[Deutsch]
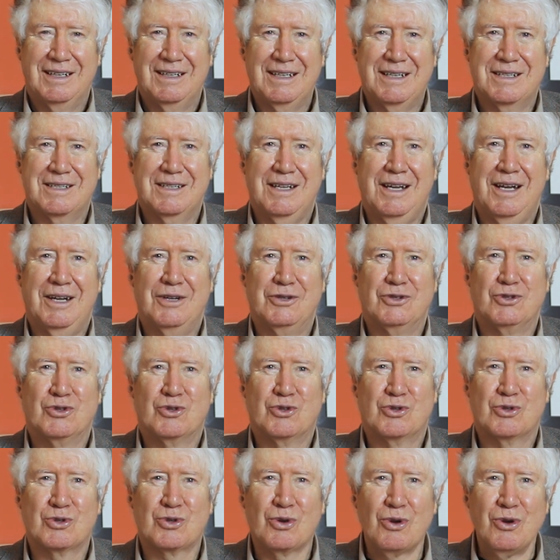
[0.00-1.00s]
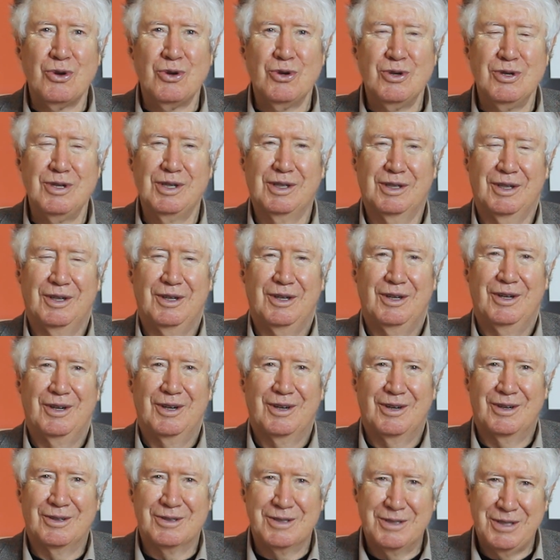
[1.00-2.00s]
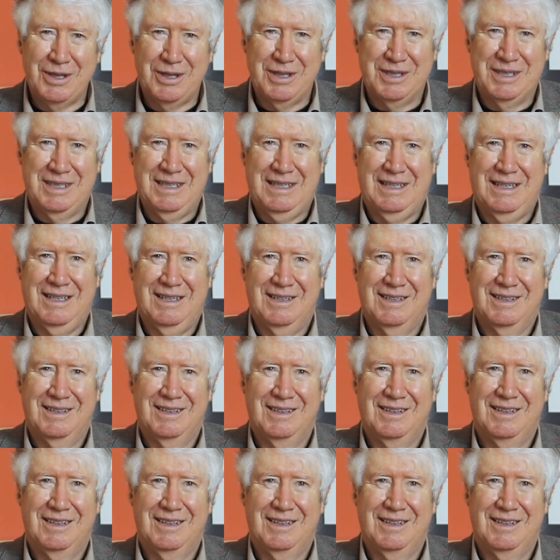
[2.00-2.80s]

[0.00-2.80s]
dass er Söhne und Töchter hat.